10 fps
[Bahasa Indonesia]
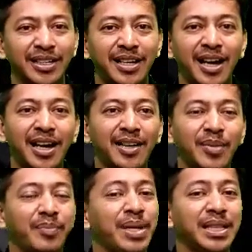dan
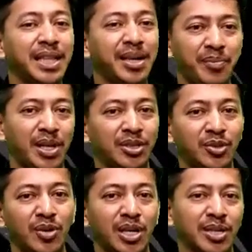meminta
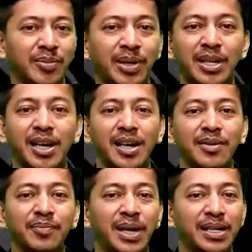bantuan kepada
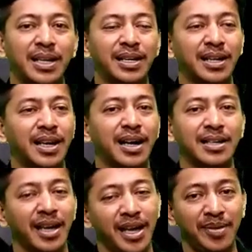badan
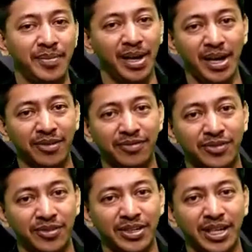IMF
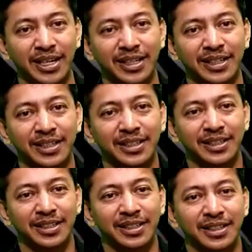dunia.
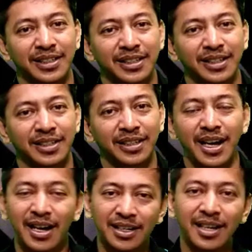
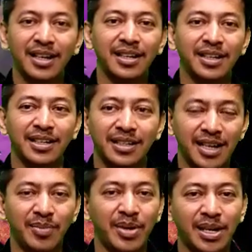Ada
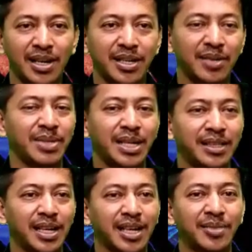kabar lagi
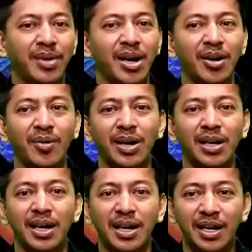menyatakan
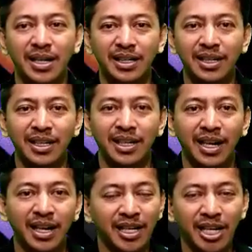bahwa
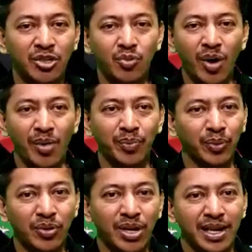ada
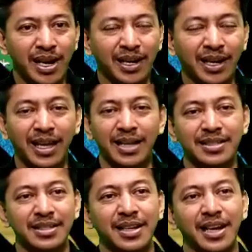20 negara yang
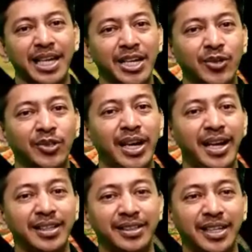sedang ikut
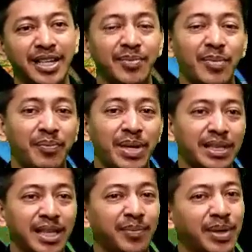antri
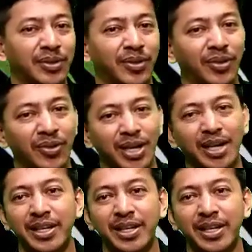meminta pertolongan